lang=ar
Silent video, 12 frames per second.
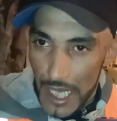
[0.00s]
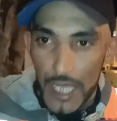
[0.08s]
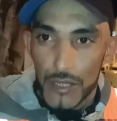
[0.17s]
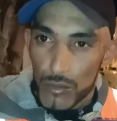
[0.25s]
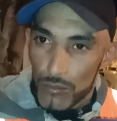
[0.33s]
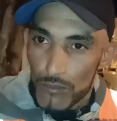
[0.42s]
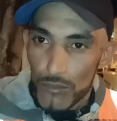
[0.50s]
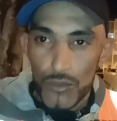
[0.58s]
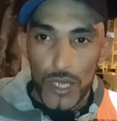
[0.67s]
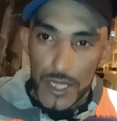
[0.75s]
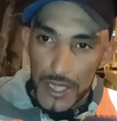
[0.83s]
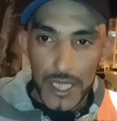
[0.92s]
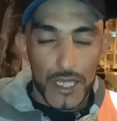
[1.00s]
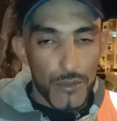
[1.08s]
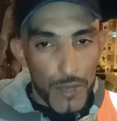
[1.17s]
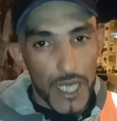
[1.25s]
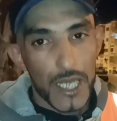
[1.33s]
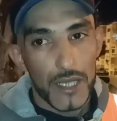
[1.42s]
راه عنده والديه
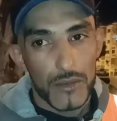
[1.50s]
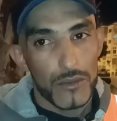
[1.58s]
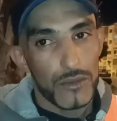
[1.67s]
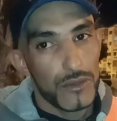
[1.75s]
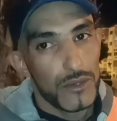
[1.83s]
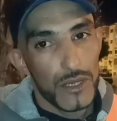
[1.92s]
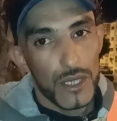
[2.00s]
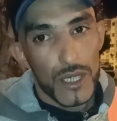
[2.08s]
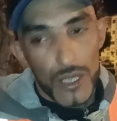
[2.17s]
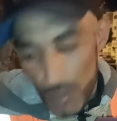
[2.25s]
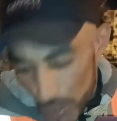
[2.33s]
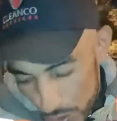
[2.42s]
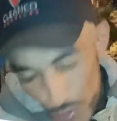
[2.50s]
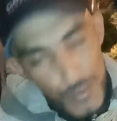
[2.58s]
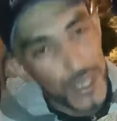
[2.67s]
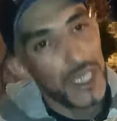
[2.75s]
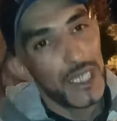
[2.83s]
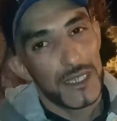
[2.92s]
كبار و... وعنده
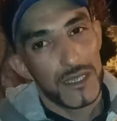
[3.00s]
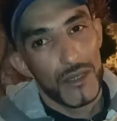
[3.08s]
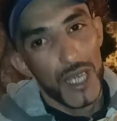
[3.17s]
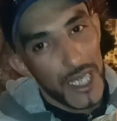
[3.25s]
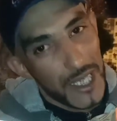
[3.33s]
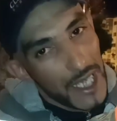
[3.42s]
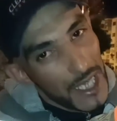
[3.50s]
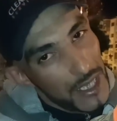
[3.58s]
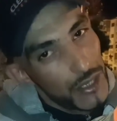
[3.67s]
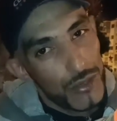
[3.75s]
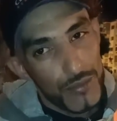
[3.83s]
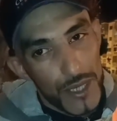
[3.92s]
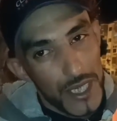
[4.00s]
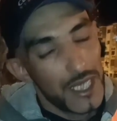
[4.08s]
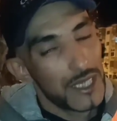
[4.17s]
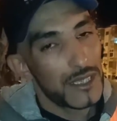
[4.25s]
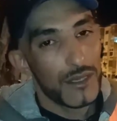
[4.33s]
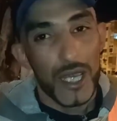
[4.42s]
بنيات صغار راه خلى جوج
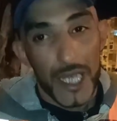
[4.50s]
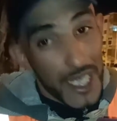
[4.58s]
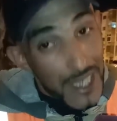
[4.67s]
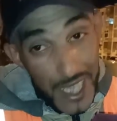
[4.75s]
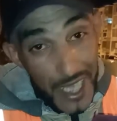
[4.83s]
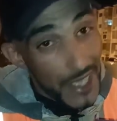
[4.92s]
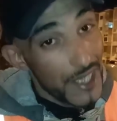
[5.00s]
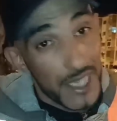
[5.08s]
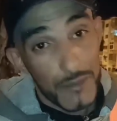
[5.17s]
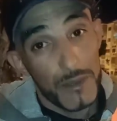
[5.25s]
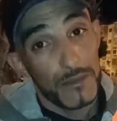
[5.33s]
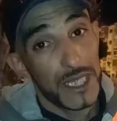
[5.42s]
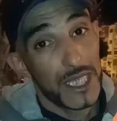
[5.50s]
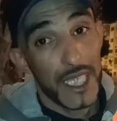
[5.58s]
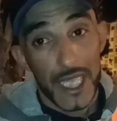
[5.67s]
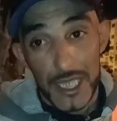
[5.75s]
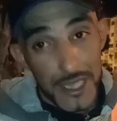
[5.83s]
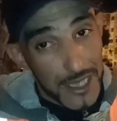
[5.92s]
بنيات صغار حتى الان حنا راه ما
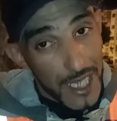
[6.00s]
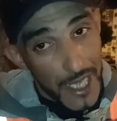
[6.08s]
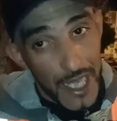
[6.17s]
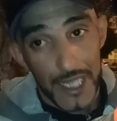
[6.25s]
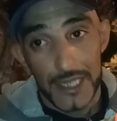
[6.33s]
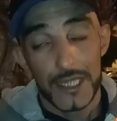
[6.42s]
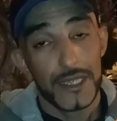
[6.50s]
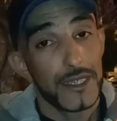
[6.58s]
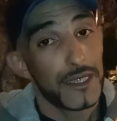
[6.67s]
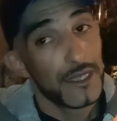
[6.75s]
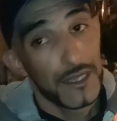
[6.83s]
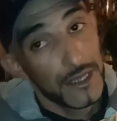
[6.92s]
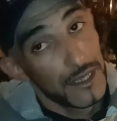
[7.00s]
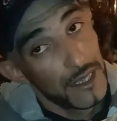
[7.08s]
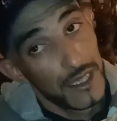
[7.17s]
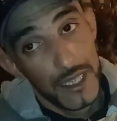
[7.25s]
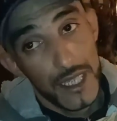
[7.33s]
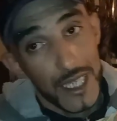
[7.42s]
الصراحه هاد
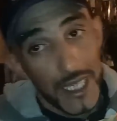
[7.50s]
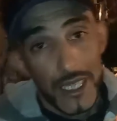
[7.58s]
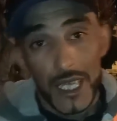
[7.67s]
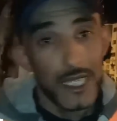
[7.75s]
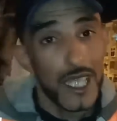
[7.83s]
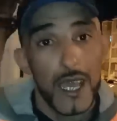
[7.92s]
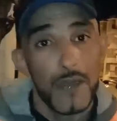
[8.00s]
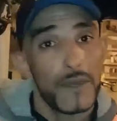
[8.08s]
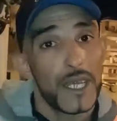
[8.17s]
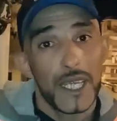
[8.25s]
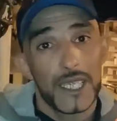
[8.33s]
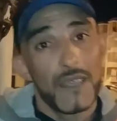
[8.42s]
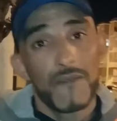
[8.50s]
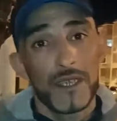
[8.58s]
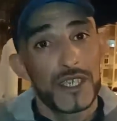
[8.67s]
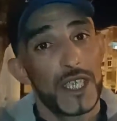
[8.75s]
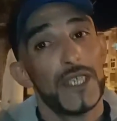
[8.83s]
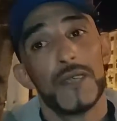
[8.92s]
الخبر هذا
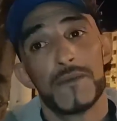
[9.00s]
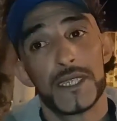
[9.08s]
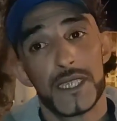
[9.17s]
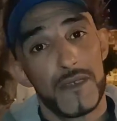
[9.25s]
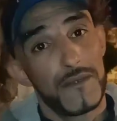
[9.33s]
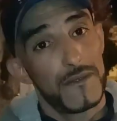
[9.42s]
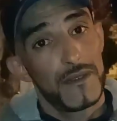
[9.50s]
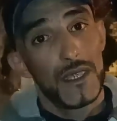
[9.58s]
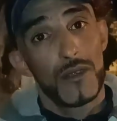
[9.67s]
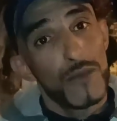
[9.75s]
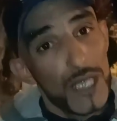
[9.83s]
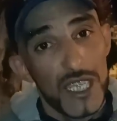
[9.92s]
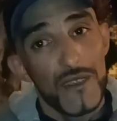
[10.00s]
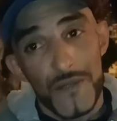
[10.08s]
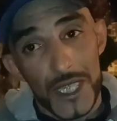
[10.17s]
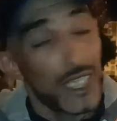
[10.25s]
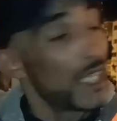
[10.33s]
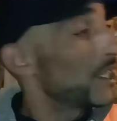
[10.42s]
فاجئنا بزاف وماشي
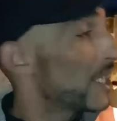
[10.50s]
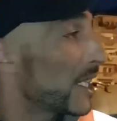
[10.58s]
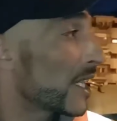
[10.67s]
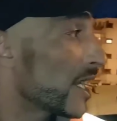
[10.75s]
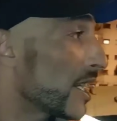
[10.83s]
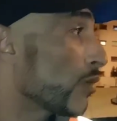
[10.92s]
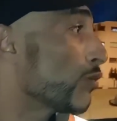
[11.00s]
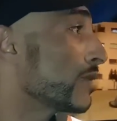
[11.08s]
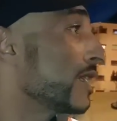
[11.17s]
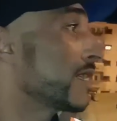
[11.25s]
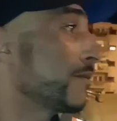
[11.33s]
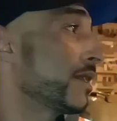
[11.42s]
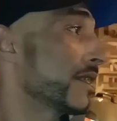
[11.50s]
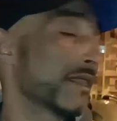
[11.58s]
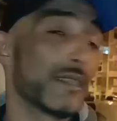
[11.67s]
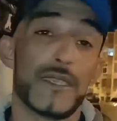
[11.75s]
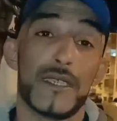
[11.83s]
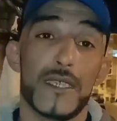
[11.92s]
فاجئنا راه خونا الكبير